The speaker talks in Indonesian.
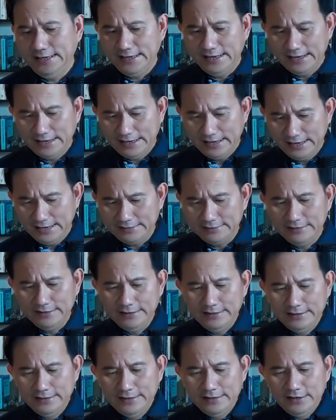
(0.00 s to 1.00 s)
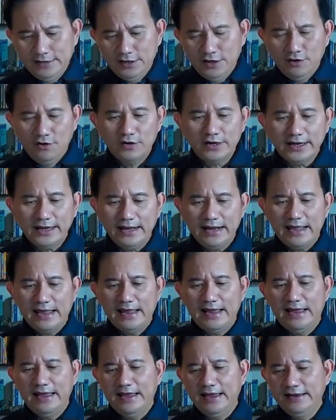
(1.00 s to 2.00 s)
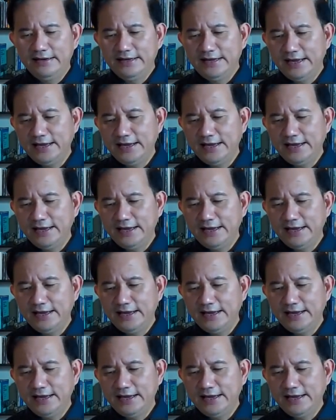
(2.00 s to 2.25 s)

ya kan? Oke lah,